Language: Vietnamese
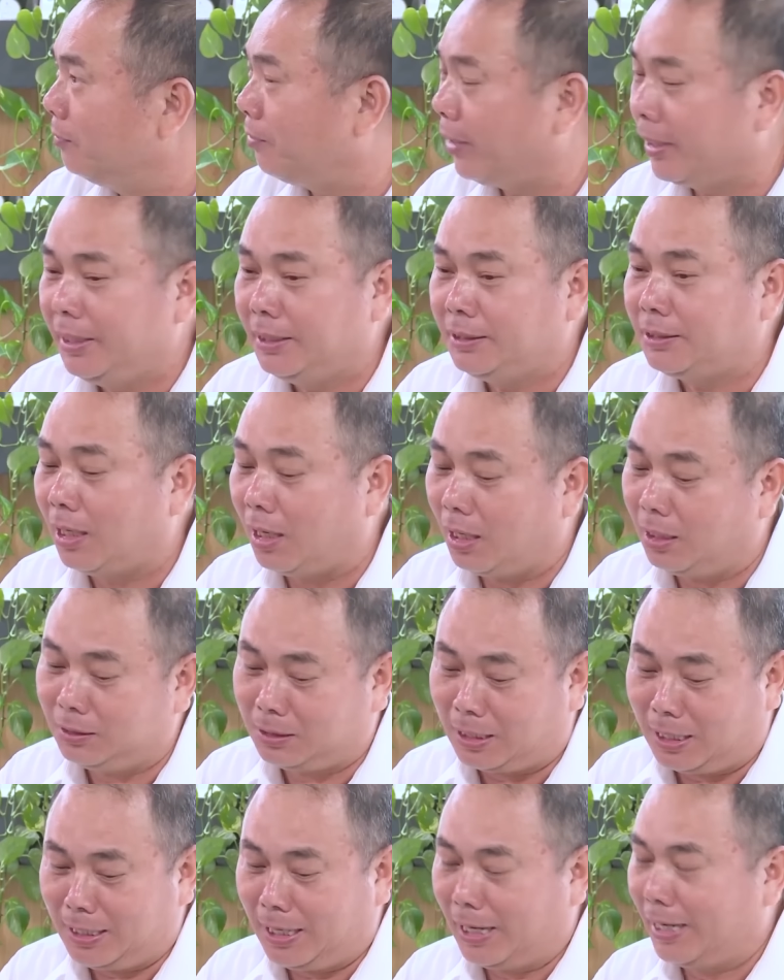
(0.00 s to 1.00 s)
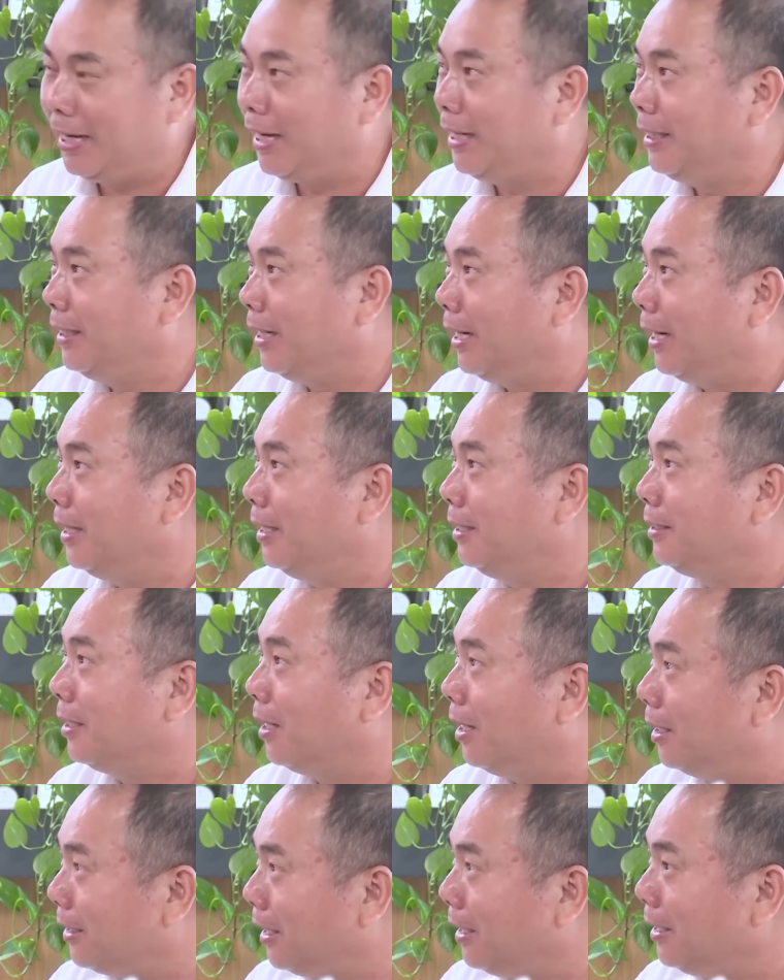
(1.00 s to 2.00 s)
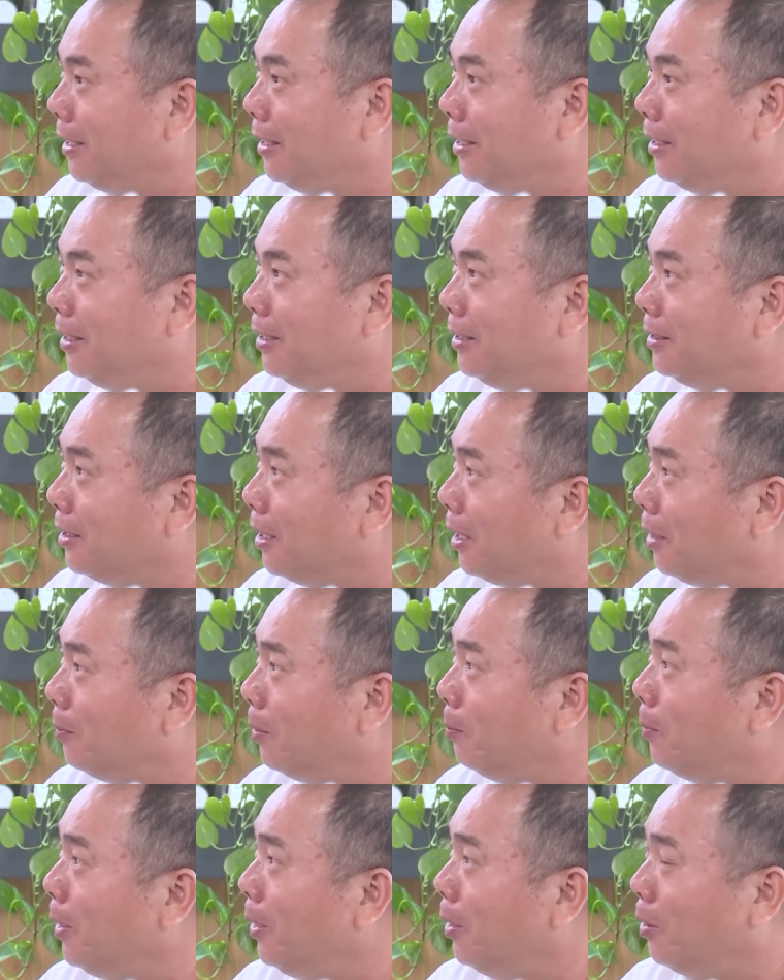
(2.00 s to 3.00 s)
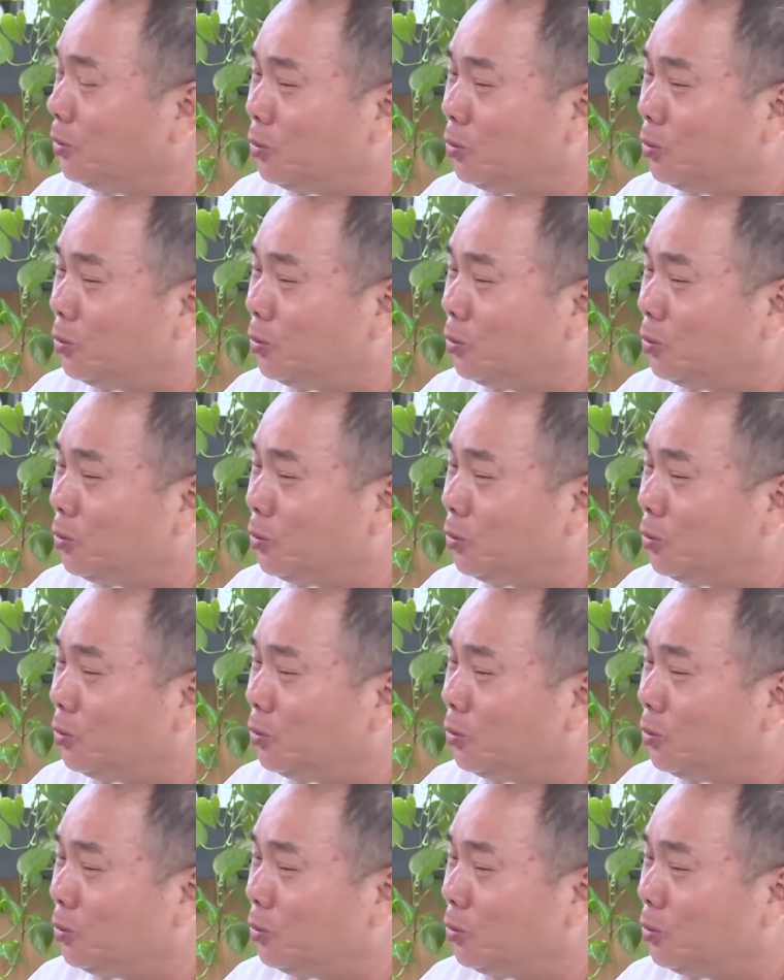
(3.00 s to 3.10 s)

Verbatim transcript: thì phải đi chợ, tháng này anh này đi chợ, tháng kia đi chợ. Mà mới